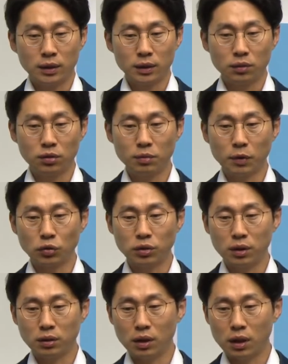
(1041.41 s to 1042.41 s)
그렇지만
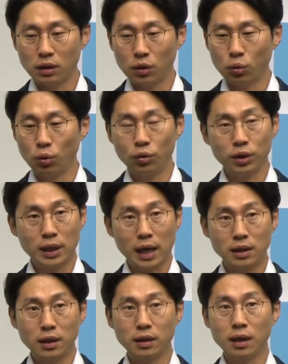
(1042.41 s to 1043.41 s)
어찌됐든 간에 고용이
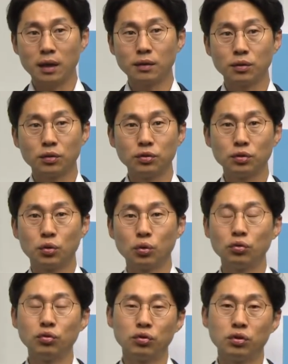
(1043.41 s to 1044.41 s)
잘 된다라는 것은
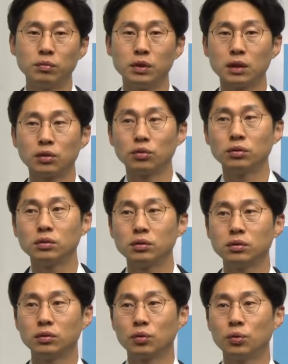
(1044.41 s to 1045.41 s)
좋은 뉴스입니다.
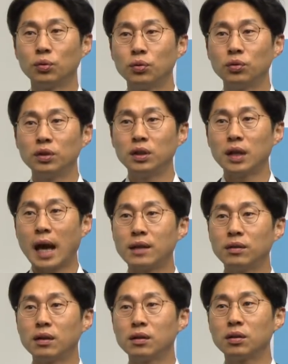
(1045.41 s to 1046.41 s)
저는 고용이
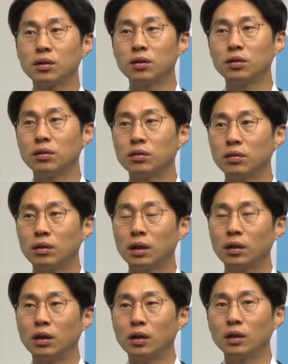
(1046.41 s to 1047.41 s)
안 돼서
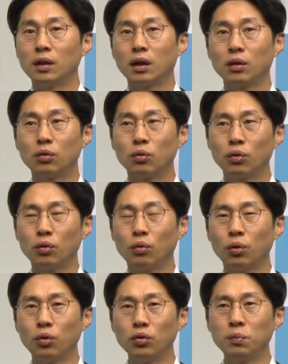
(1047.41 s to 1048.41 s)
아, 아
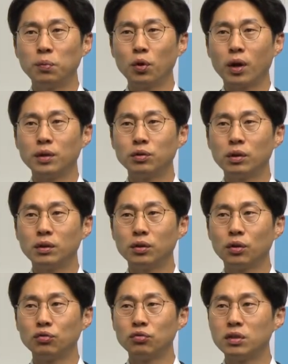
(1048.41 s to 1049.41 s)
고용 지표가 안 좋아서
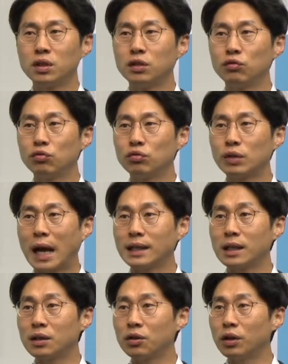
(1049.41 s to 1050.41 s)
연준이 긴축을 안
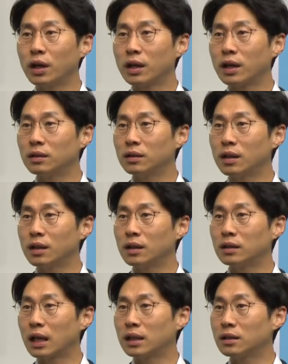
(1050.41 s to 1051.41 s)
할 거야라는
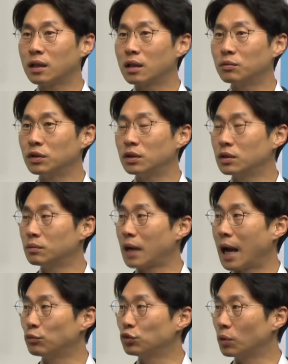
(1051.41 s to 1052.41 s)
생각을 하는 사람은 지금
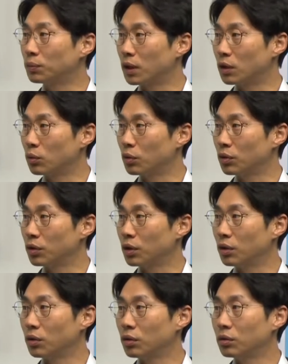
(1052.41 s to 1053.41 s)
아무도 없다라고 보거든요.
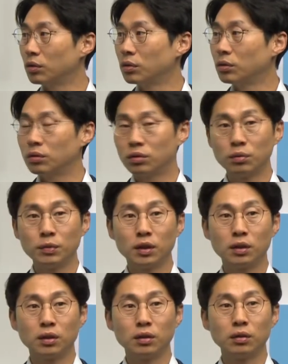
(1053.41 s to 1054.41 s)
예.
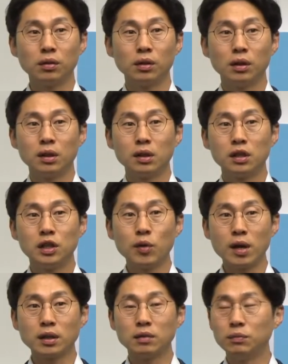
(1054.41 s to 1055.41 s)
그러면
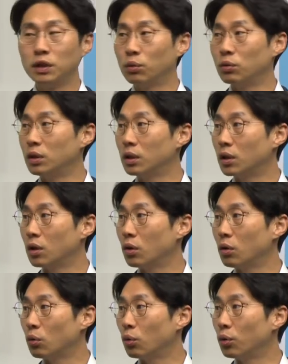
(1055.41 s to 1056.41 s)
이왕 금리 올릴
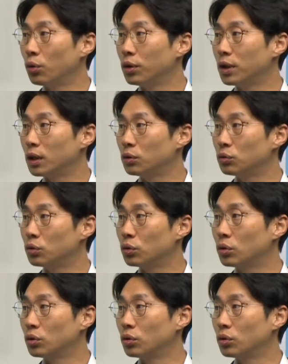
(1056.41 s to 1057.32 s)
거 고용이라도